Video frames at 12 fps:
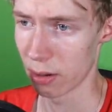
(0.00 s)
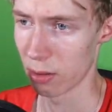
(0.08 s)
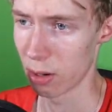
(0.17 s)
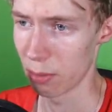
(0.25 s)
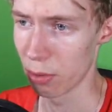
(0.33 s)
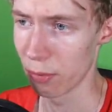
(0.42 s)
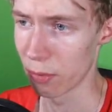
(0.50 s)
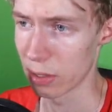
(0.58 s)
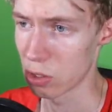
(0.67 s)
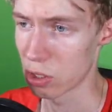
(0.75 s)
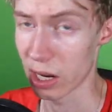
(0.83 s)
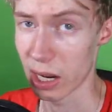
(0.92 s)
neuen
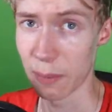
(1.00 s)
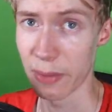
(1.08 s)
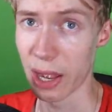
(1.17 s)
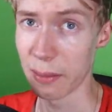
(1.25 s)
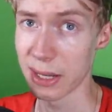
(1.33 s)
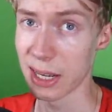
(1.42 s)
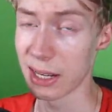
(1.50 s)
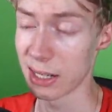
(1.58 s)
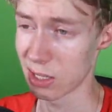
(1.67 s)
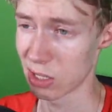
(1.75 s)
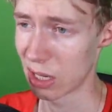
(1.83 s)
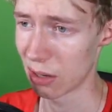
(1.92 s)
Prüfungen zu schreiben, habe ich leider
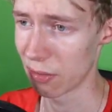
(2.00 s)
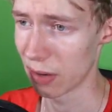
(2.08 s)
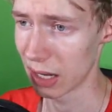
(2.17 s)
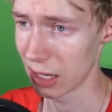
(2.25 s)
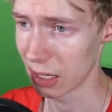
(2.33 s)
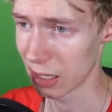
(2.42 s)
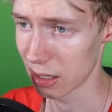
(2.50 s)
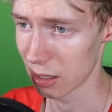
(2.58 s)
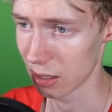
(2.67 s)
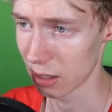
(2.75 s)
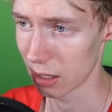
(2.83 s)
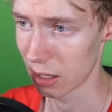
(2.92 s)
nicht geschafft, weil
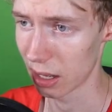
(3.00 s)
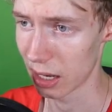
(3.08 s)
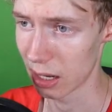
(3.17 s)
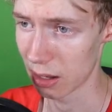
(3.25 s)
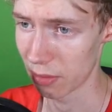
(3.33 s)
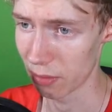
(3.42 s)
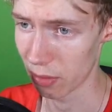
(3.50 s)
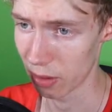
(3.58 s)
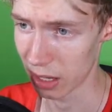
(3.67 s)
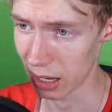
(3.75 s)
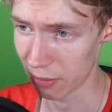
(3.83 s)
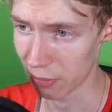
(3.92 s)
ich in einer
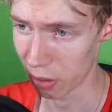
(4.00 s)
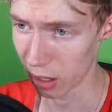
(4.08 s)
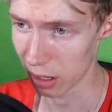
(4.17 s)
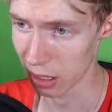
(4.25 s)
in der Woche,